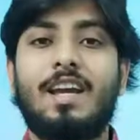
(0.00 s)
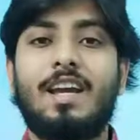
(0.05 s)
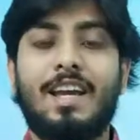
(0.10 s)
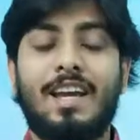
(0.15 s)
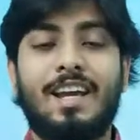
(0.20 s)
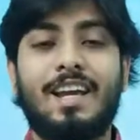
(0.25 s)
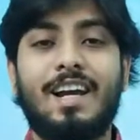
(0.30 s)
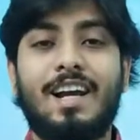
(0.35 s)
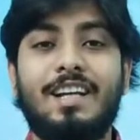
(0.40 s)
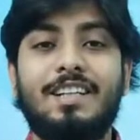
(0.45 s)

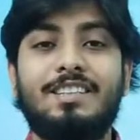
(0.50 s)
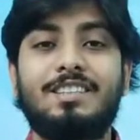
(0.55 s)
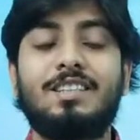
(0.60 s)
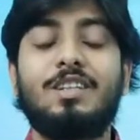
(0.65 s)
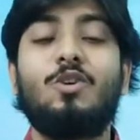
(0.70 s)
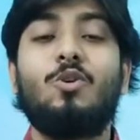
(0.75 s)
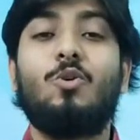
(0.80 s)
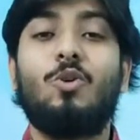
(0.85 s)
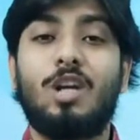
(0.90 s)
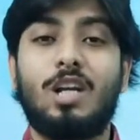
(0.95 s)
Hey
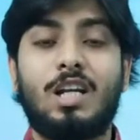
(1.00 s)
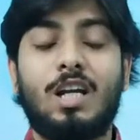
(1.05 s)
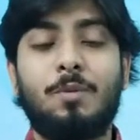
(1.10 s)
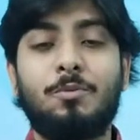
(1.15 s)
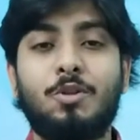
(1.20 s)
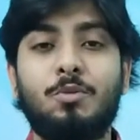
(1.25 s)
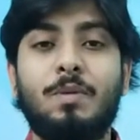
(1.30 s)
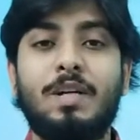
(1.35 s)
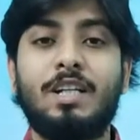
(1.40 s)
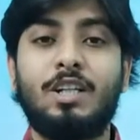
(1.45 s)
guys,
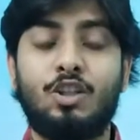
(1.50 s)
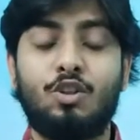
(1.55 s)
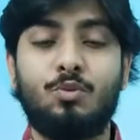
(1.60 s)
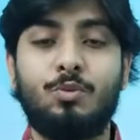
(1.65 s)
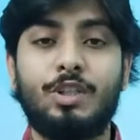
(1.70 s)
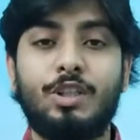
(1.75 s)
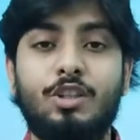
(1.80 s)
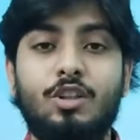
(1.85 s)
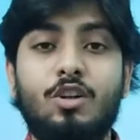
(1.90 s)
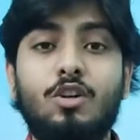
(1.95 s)
welcome to my new
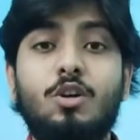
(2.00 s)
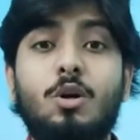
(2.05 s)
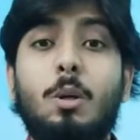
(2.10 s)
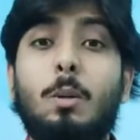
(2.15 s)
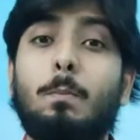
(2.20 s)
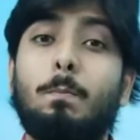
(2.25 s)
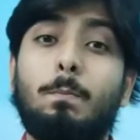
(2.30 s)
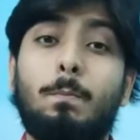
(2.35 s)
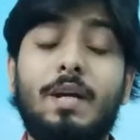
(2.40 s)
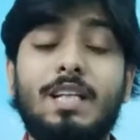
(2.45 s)
video,
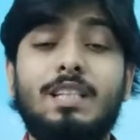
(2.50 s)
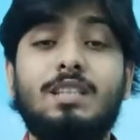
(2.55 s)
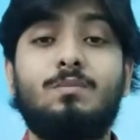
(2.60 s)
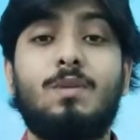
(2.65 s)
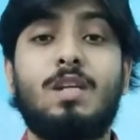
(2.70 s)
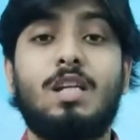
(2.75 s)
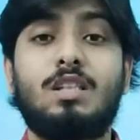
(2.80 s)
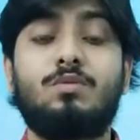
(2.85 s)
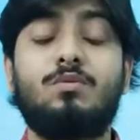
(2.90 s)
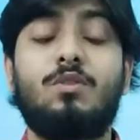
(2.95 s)
best
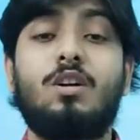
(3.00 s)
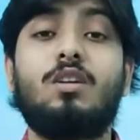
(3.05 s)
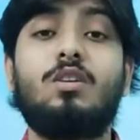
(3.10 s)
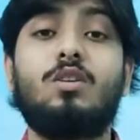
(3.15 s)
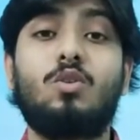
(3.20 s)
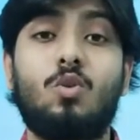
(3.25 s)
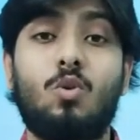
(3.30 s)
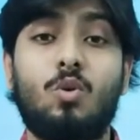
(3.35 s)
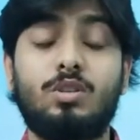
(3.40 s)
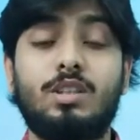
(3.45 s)
place
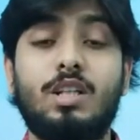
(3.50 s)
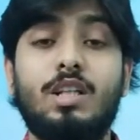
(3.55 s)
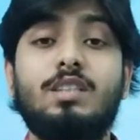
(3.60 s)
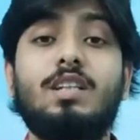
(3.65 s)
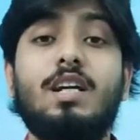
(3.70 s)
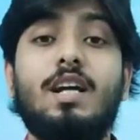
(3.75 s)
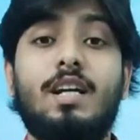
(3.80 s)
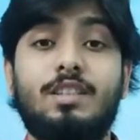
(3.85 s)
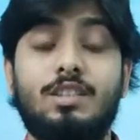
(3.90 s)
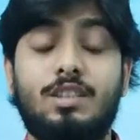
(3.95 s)
for
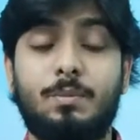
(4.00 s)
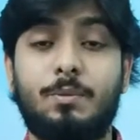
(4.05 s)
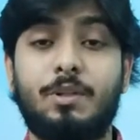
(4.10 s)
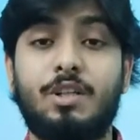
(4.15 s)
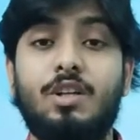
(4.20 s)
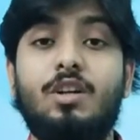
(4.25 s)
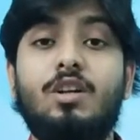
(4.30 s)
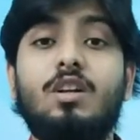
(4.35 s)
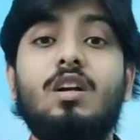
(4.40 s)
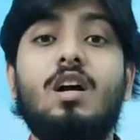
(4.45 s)
coaches,
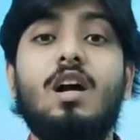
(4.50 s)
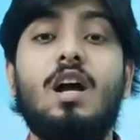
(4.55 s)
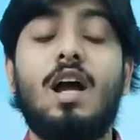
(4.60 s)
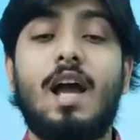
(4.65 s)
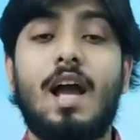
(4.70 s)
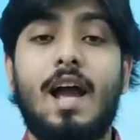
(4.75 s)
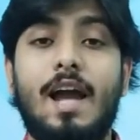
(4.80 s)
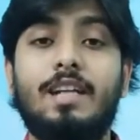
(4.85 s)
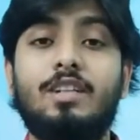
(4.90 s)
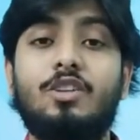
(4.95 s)
entrepreneur
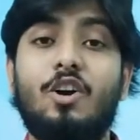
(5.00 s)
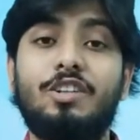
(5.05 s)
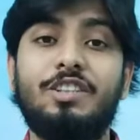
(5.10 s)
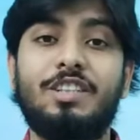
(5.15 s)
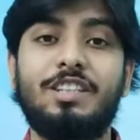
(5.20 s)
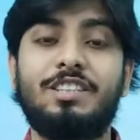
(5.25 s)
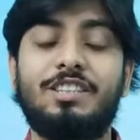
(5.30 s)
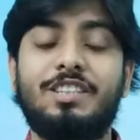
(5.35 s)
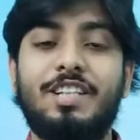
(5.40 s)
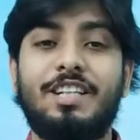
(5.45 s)
and
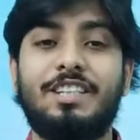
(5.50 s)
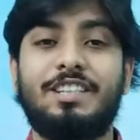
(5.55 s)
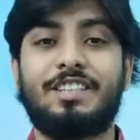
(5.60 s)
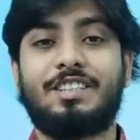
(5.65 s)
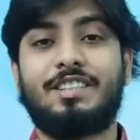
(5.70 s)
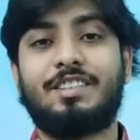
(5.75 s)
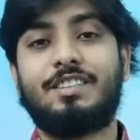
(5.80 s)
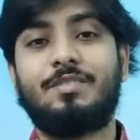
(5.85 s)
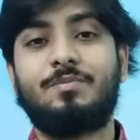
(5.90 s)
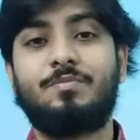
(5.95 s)
content
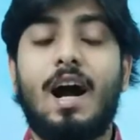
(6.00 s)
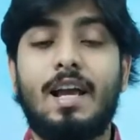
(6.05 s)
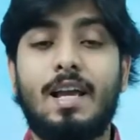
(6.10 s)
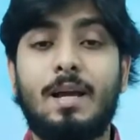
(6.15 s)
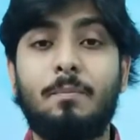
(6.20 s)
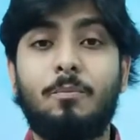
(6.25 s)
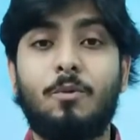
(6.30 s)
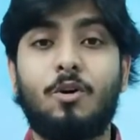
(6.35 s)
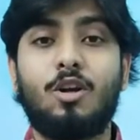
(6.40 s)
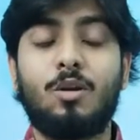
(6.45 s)
creator. I
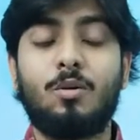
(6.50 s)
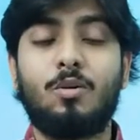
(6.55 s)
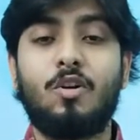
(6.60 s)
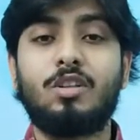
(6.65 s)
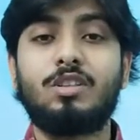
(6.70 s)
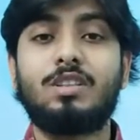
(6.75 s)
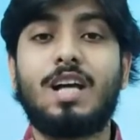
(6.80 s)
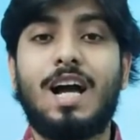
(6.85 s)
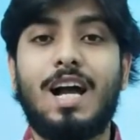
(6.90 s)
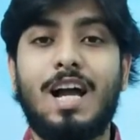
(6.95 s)
am Paulo
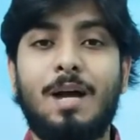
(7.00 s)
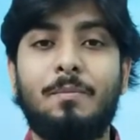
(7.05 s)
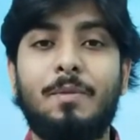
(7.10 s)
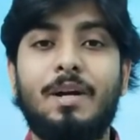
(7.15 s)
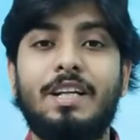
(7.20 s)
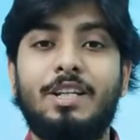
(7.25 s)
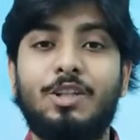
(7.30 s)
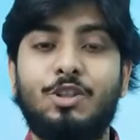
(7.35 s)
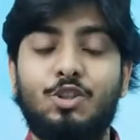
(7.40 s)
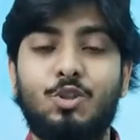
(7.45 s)
Ghosh, I am a
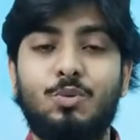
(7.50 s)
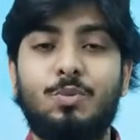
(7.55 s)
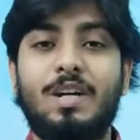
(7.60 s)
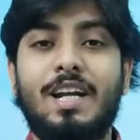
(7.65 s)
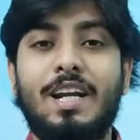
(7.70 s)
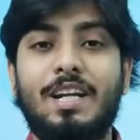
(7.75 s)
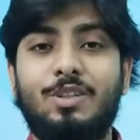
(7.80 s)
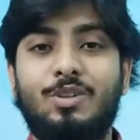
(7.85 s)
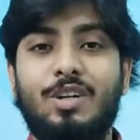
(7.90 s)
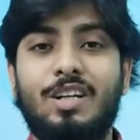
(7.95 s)
YouTuber,
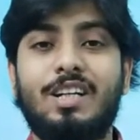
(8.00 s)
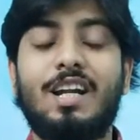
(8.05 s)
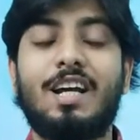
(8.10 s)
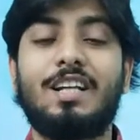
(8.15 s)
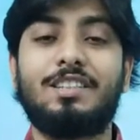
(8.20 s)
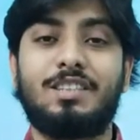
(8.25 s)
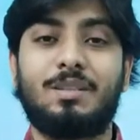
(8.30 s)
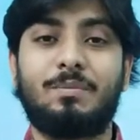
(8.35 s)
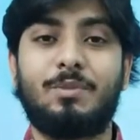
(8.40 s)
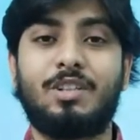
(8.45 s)
educator,
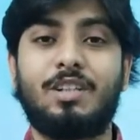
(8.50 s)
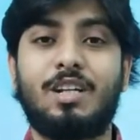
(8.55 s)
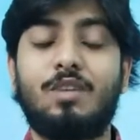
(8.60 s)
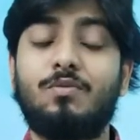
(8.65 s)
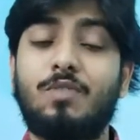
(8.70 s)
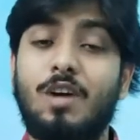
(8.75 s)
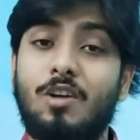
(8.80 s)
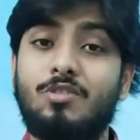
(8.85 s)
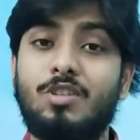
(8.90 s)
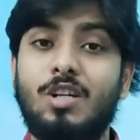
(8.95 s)
entrepreneur,
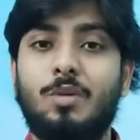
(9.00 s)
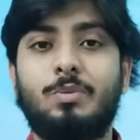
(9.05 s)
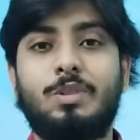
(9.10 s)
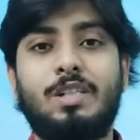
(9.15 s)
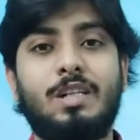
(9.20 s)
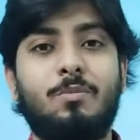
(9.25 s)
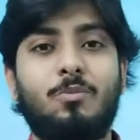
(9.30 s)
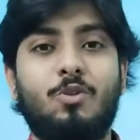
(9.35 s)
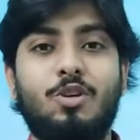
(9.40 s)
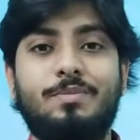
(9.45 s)
founder of
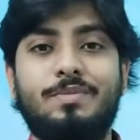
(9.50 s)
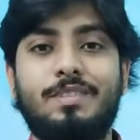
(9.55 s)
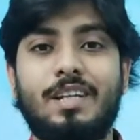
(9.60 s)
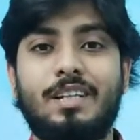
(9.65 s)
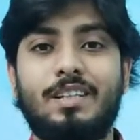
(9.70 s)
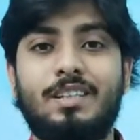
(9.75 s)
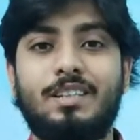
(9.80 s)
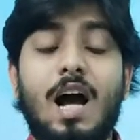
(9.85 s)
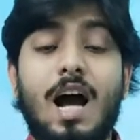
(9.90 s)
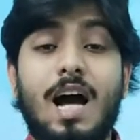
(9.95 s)
Dream
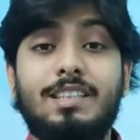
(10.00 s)
Website.